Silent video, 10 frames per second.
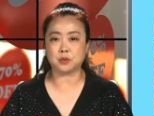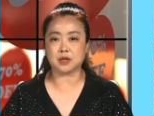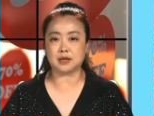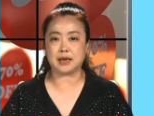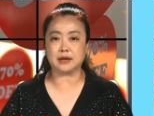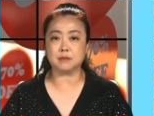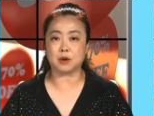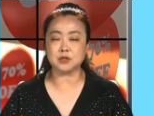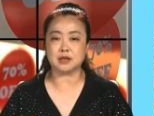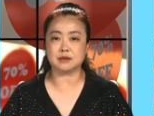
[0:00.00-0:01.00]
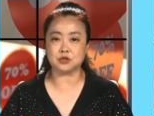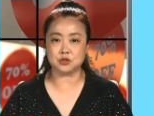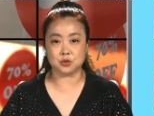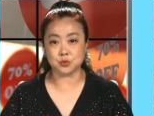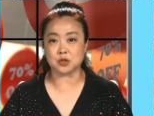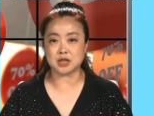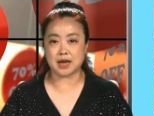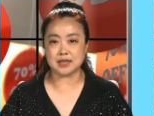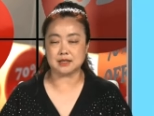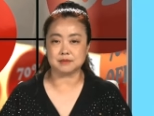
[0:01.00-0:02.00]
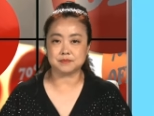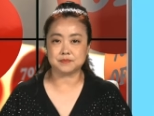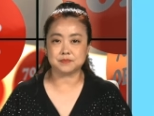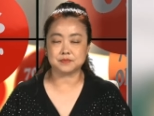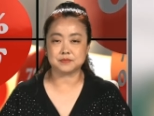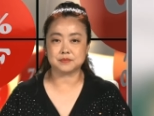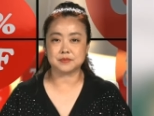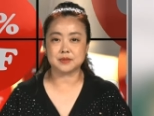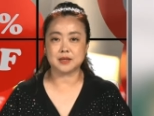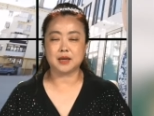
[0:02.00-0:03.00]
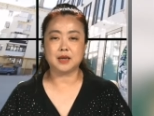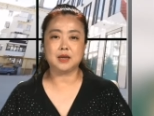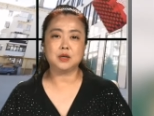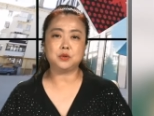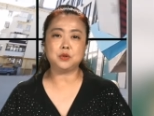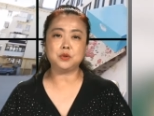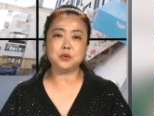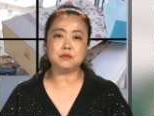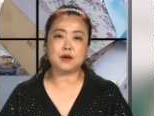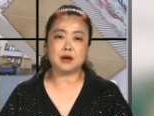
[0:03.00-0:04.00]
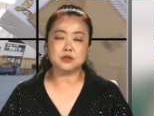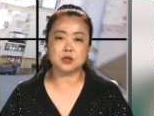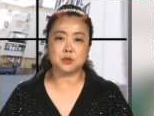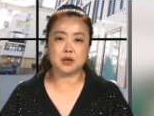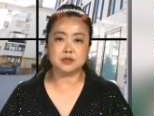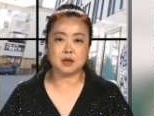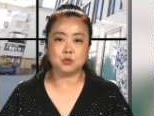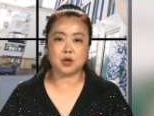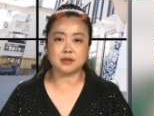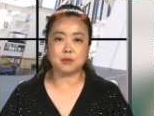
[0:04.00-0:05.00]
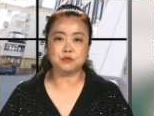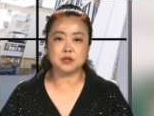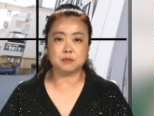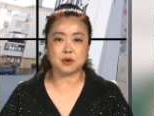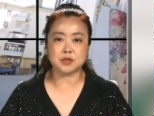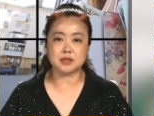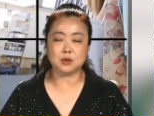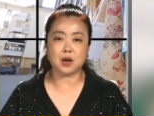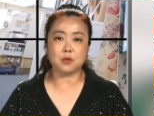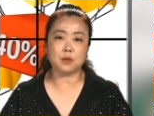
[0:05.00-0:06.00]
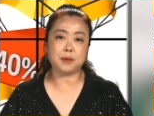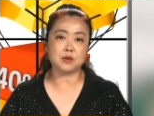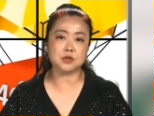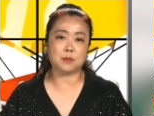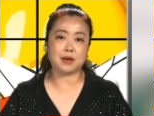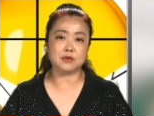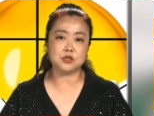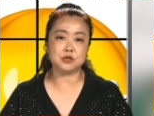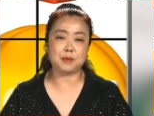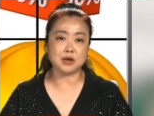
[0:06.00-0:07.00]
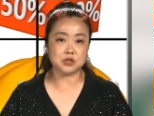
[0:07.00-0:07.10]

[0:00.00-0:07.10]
的牙科保险呢是有所差异的。对于预防诊断项目哈，大部分的保险计划会报销百分之八十